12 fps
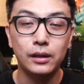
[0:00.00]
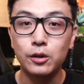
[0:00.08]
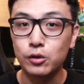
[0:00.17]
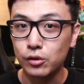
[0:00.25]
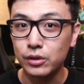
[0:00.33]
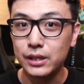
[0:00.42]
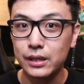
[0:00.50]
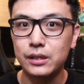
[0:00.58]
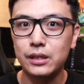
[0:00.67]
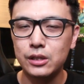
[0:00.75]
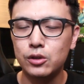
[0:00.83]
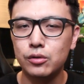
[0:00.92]
那有时候一些
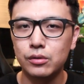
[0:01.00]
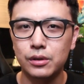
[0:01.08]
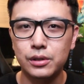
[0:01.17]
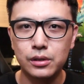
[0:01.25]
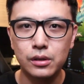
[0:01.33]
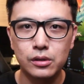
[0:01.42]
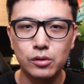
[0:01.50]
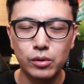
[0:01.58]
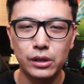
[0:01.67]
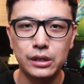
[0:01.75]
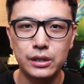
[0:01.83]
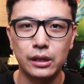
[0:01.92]
京剧呢，甚至
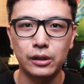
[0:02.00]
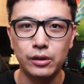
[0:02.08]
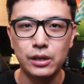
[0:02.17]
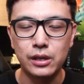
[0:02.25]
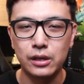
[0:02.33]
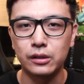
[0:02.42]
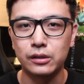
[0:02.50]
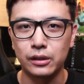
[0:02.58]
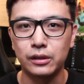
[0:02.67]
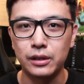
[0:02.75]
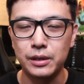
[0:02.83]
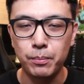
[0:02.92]
会影响到一个
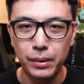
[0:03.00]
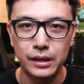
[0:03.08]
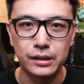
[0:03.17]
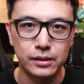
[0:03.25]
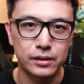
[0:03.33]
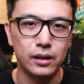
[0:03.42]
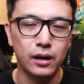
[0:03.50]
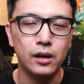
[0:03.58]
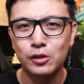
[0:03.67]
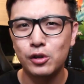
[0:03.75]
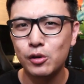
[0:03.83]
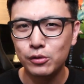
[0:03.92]
人的一辈子啊，
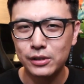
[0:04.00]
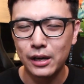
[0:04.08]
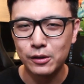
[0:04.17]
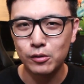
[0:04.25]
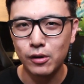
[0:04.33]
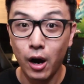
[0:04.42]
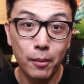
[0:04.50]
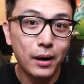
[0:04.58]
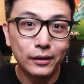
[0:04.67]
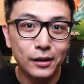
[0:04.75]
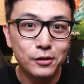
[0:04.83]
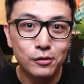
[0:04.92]
所以我就想说，好
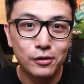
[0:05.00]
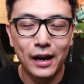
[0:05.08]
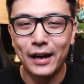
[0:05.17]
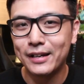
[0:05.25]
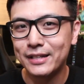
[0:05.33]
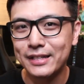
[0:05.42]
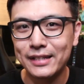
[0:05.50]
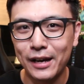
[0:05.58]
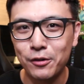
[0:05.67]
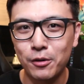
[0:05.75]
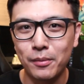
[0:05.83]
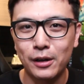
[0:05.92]
吧，那就开一个新
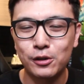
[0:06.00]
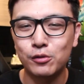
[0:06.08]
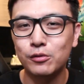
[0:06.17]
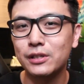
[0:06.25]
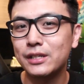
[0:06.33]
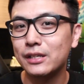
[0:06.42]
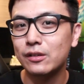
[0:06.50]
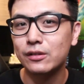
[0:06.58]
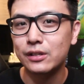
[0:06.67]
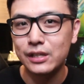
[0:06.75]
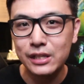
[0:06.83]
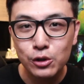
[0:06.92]
单元吧。除了介绍
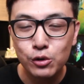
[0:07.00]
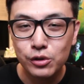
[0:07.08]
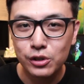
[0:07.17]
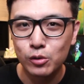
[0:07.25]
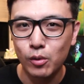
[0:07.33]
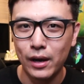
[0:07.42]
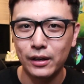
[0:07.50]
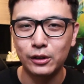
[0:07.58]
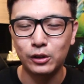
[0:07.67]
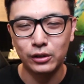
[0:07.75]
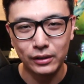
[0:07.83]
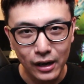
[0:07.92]
这个京剧之外
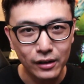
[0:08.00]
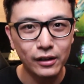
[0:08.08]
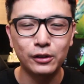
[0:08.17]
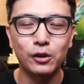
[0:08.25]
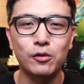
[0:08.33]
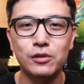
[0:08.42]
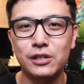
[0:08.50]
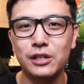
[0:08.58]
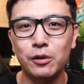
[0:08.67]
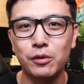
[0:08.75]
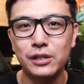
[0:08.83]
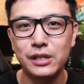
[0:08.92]
呢，当然同时
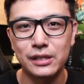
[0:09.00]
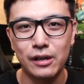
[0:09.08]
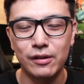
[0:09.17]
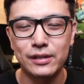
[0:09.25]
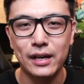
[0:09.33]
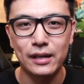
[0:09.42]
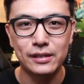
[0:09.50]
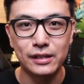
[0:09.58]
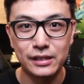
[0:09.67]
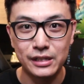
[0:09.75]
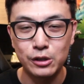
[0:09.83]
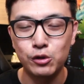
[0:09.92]
也会介绍一下这
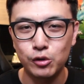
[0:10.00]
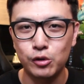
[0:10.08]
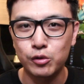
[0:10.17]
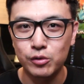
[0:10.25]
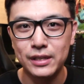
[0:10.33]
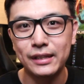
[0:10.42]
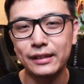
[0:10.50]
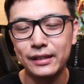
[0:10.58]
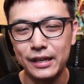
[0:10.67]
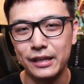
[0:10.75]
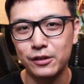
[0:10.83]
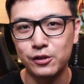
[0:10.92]
个京剧出现的
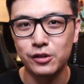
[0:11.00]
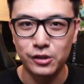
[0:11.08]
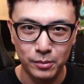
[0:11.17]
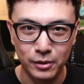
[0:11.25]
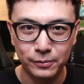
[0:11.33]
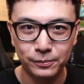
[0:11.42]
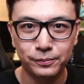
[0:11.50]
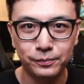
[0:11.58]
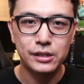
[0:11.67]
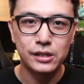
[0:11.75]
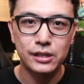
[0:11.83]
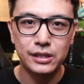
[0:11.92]
电影是什么。
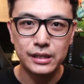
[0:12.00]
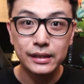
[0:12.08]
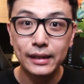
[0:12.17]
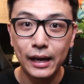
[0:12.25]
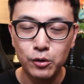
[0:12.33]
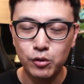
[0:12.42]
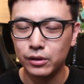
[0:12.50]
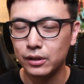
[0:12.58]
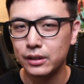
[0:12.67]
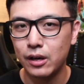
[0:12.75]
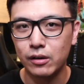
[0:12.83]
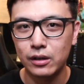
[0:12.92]
那这个新单元
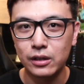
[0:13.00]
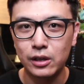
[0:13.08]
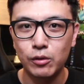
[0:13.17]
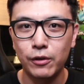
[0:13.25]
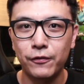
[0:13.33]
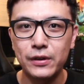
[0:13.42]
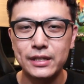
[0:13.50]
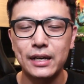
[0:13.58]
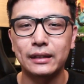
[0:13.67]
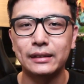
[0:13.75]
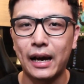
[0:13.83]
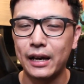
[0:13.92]
呢，要跟各位分
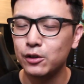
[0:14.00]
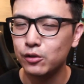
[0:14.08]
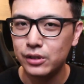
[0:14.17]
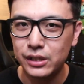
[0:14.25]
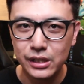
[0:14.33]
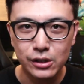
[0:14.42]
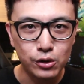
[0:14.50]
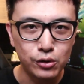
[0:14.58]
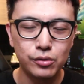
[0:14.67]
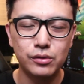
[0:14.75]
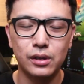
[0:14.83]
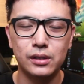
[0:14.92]
享哪一句金
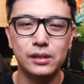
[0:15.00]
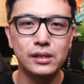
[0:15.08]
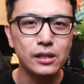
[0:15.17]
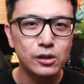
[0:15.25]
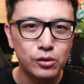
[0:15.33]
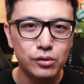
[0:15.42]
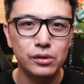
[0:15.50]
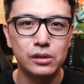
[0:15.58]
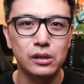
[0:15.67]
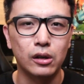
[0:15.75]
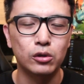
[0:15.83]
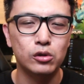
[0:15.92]
句呢？这个句
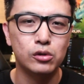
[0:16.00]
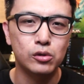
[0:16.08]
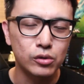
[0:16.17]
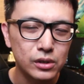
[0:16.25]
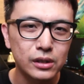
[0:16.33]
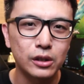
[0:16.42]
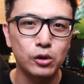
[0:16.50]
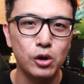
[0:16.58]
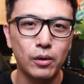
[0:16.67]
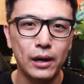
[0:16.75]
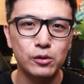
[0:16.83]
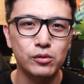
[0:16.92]
子哦，说真的，对
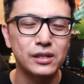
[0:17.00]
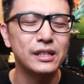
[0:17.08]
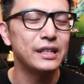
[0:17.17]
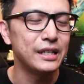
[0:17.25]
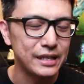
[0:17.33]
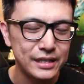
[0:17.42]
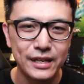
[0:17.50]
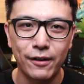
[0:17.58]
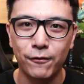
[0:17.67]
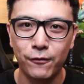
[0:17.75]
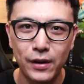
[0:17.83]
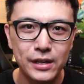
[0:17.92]
我来说真的影
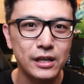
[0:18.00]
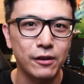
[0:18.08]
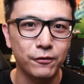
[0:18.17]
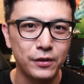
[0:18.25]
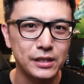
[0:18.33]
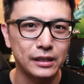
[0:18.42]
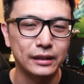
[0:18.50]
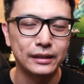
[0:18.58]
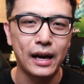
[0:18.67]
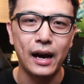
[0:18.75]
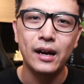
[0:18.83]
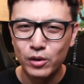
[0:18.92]
响非常非常的
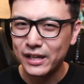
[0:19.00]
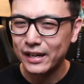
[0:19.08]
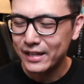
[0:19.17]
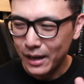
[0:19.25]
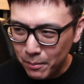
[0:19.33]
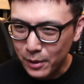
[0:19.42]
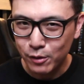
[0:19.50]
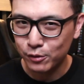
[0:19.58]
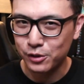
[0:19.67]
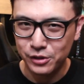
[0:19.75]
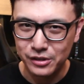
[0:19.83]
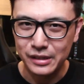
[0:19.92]
大。我想应该没有
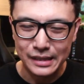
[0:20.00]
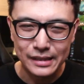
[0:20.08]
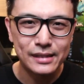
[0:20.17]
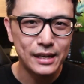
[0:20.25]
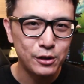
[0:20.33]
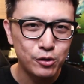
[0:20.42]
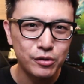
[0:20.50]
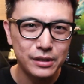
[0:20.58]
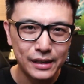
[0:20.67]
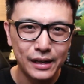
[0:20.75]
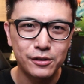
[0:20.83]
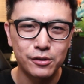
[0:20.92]
之一，这句
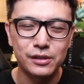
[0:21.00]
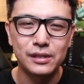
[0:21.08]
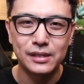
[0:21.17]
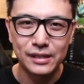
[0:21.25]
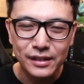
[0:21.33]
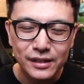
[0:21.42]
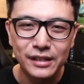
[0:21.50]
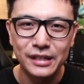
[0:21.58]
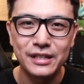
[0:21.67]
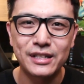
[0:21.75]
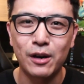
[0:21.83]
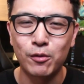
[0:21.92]
应该就是真的影
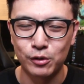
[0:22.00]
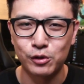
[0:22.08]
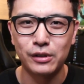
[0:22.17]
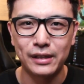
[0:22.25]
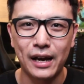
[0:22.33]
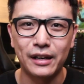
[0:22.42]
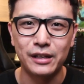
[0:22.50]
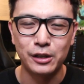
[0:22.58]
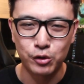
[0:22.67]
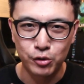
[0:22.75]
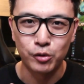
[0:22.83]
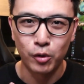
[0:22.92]
响我最大的
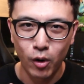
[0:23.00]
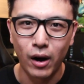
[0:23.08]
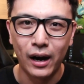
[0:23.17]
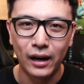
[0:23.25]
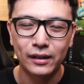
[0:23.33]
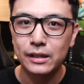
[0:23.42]
一句话。